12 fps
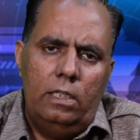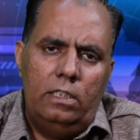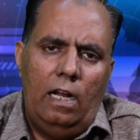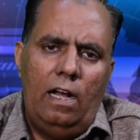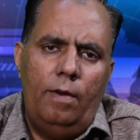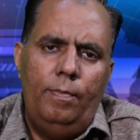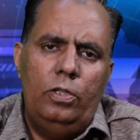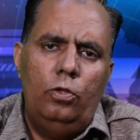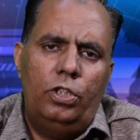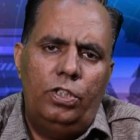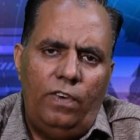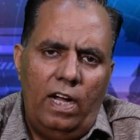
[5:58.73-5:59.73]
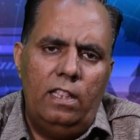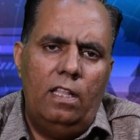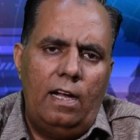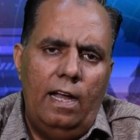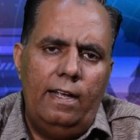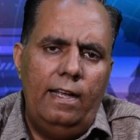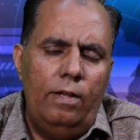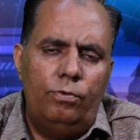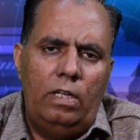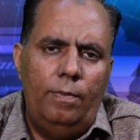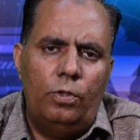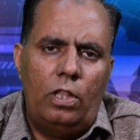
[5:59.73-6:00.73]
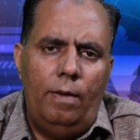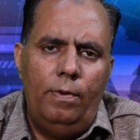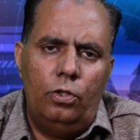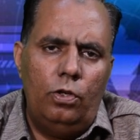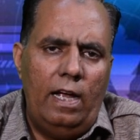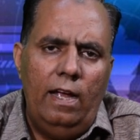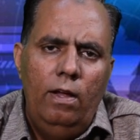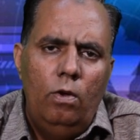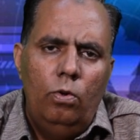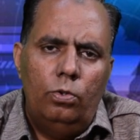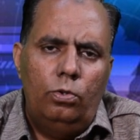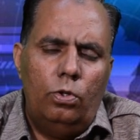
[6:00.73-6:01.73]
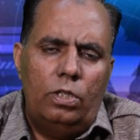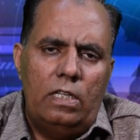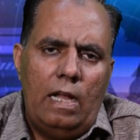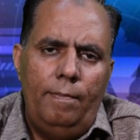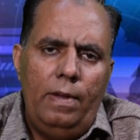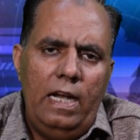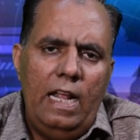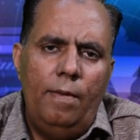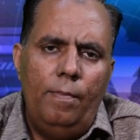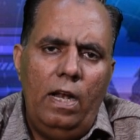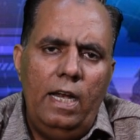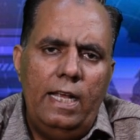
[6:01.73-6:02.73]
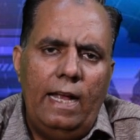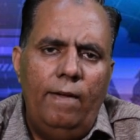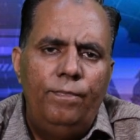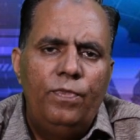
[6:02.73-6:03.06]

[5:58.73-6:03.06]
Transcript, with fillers: चलान में जो शवाहद दिखाए गए हैं उसके मुताबिक जो है उसको सज़ा मिलनी ही मिलनी है